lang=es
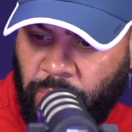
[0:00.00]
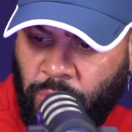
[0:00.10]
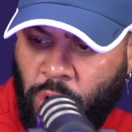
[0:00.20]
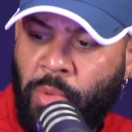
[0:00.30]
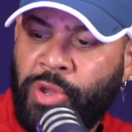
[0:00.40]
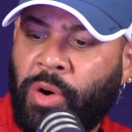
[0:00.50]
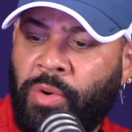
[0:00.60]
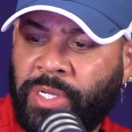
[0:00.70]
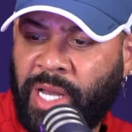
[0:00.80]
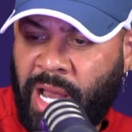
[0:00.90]
¿Cómo llegó
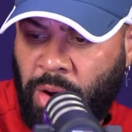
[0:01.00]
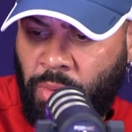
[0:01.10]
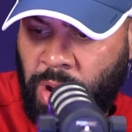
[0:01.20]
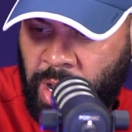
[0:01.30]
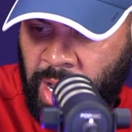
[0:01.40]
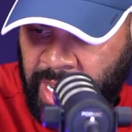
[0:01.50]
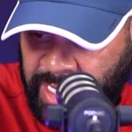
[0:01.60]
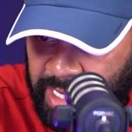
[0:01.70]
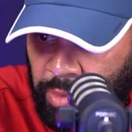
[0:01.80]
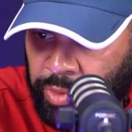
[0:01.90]
esa agua a
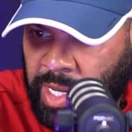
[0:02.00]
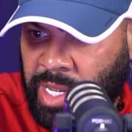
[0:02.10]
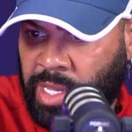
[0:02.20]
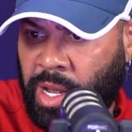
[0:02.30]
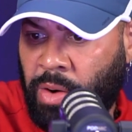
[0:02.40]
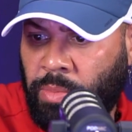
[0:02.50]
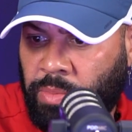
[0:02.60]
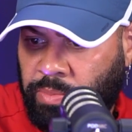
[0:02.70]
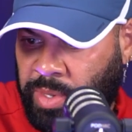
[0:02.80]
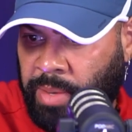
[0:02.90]
esa botella de agua,
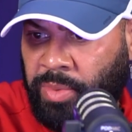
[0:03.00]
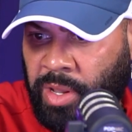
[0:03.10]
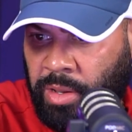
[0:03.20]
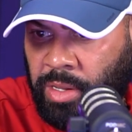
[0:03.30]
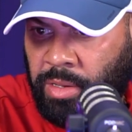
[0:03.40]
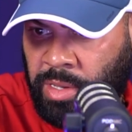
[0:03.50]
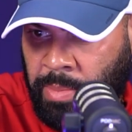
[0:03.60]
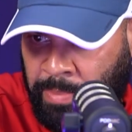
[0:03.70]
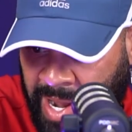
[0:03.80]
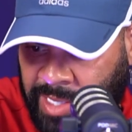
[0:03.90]
de,
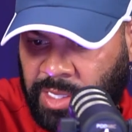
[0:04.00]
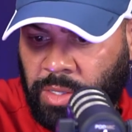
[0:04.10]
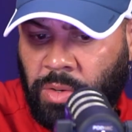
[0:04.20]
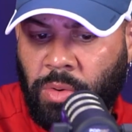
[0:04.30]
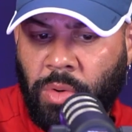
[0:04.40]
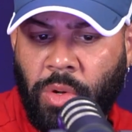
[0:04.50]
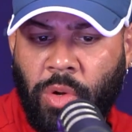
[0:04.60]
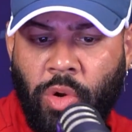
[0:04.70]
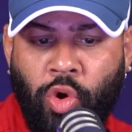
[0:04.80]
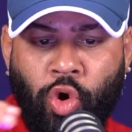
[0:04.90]
plástico?
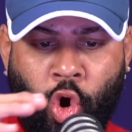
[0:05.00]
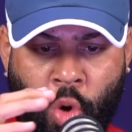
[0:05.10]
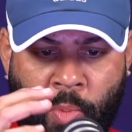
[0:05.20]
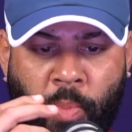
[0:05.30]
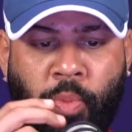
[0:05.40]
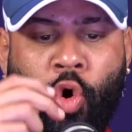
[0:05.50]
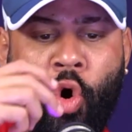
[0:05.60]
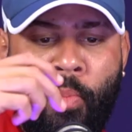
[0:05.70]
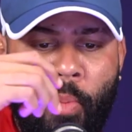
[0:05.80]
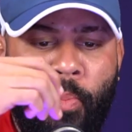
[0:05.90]
¿Cómo,
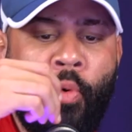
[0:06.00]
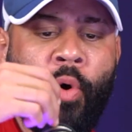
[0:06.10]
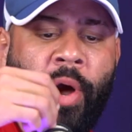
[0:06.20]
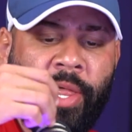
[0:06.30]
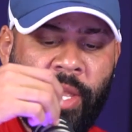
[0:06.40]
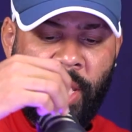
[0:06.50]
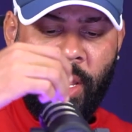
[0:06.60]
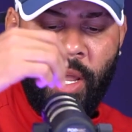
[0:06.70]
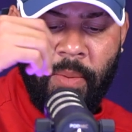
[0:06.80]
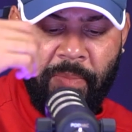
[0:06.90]
¿Cómo puede
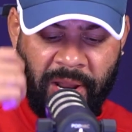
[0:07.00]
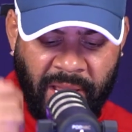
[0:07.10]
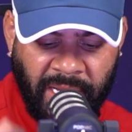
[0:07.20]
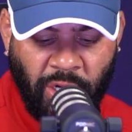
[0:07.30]
Mariachi